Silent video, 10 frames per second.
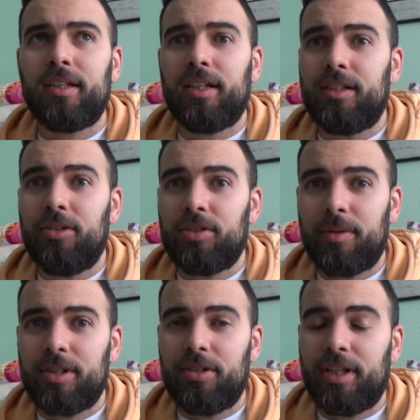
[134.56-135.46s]
que si no
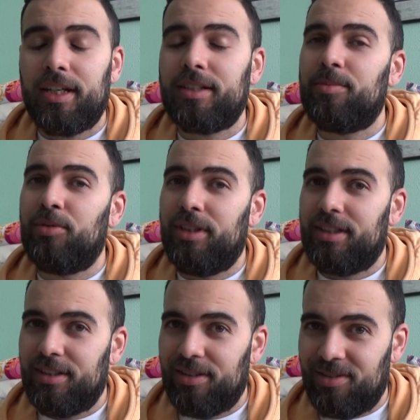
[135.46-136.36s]
sabéis lo que es,
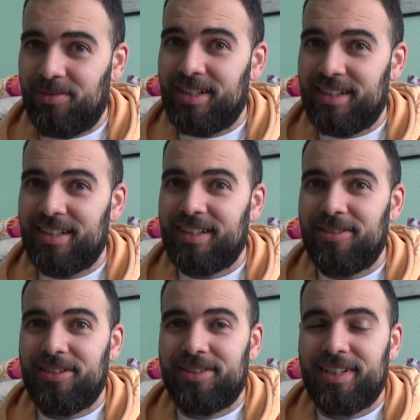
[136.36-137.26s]
pues lo veis en ese
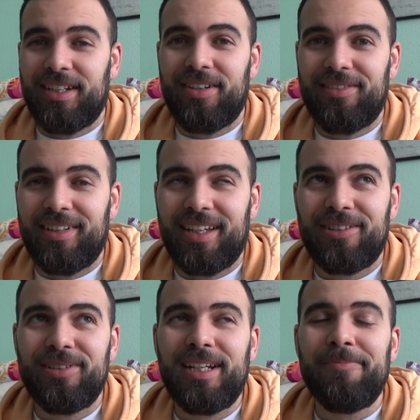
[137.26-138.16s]
vídeo que se deja de Fran de la
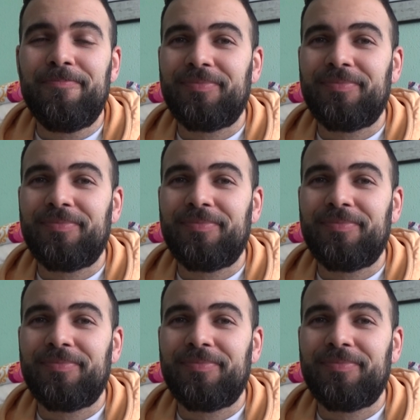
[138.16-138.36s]
Jungla.